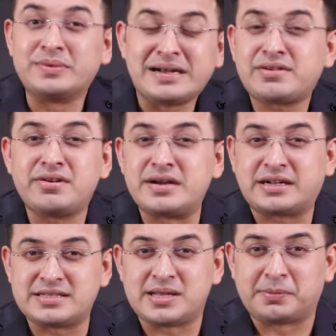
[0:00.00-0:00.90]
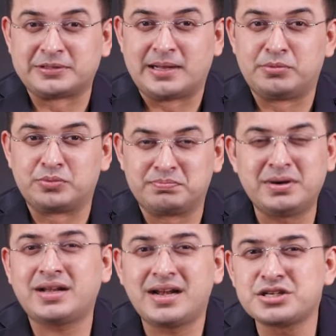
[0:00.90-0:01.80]
नेट टू नेट का हिसाब किताब
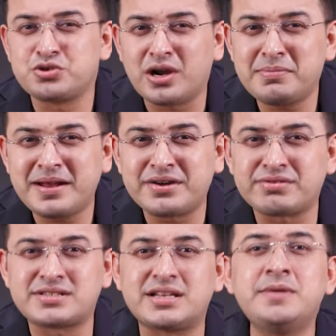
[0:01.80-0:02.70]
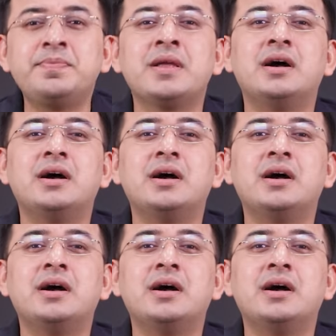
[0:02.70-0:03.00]
हो बट इट्स गोना बी इंटरेस्टिंग